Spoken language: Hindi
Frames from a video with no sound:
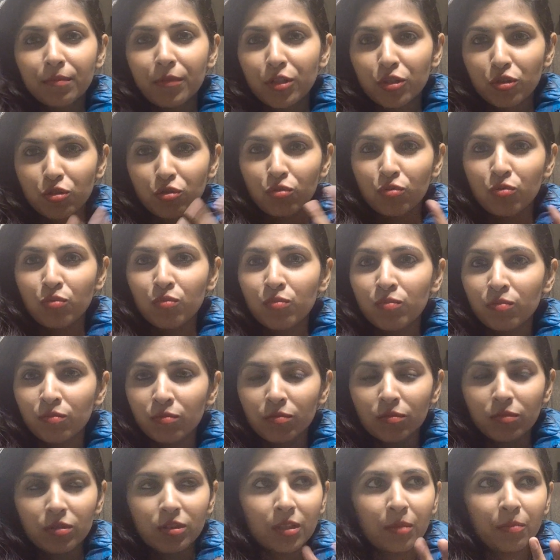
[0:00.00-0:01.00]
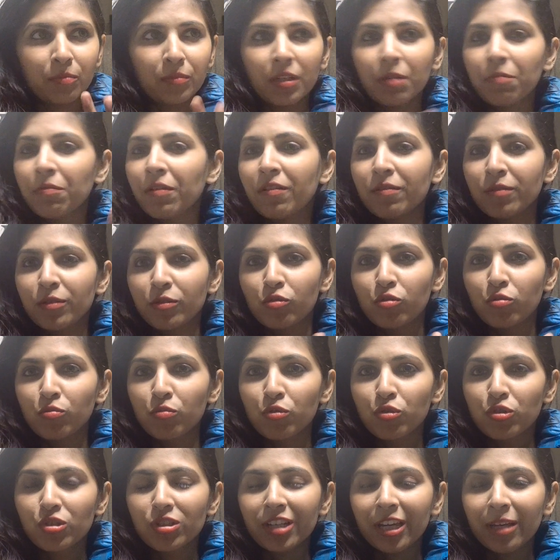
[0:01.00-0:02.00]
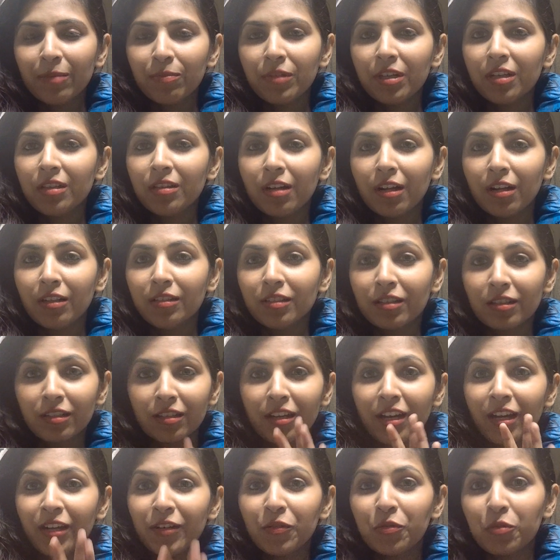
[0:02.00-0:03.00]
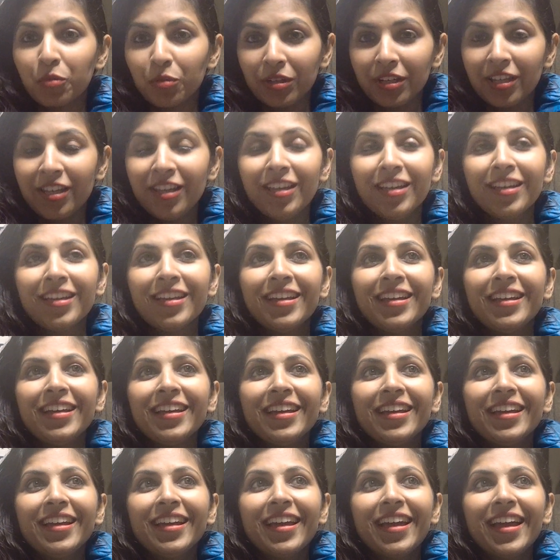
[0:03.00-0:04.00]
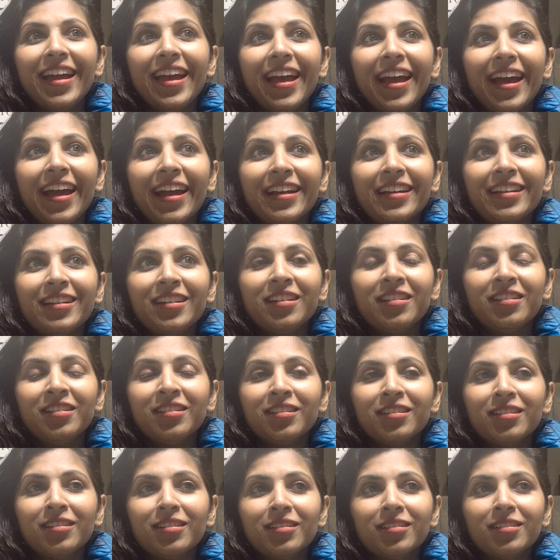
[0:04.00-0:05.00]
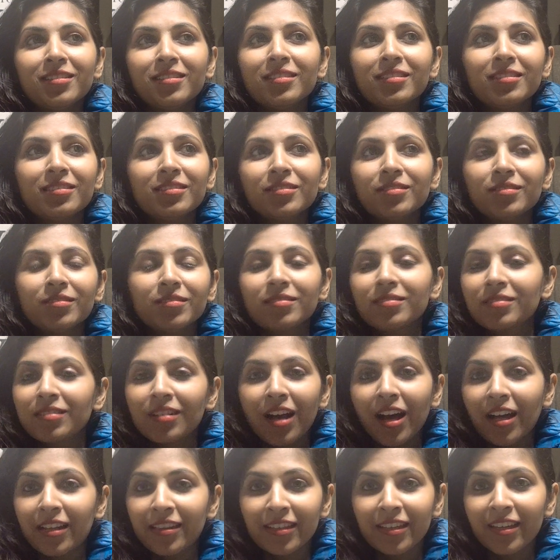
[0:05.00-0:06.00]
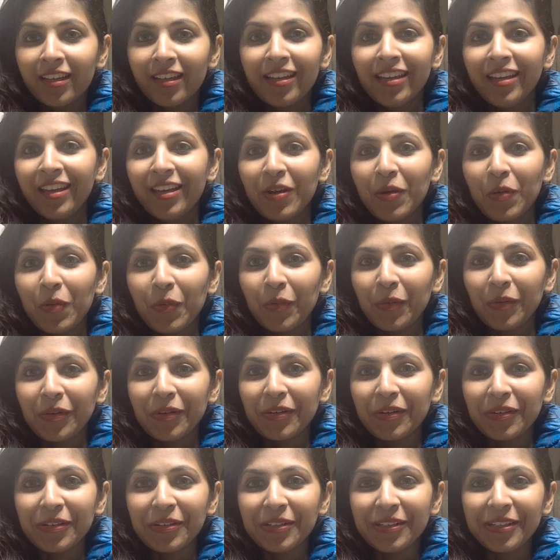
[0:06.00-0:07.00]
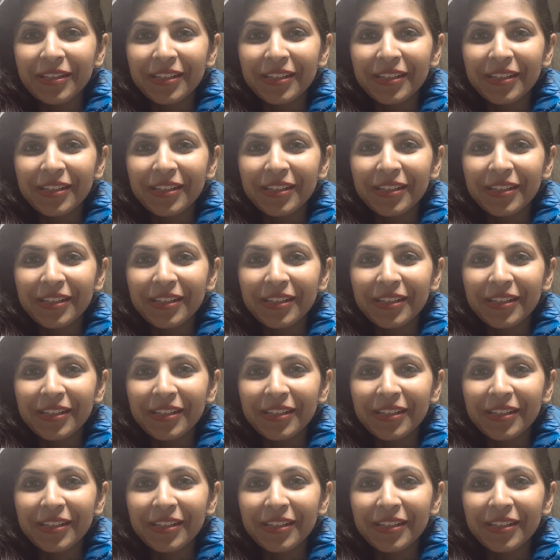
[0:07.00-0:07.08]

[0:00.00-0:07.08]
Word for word: मशरूम सम तवा मशरूम कुछ टाइप था दाल तड़का एंड रोटी एंड uh, खाते हैं और uh,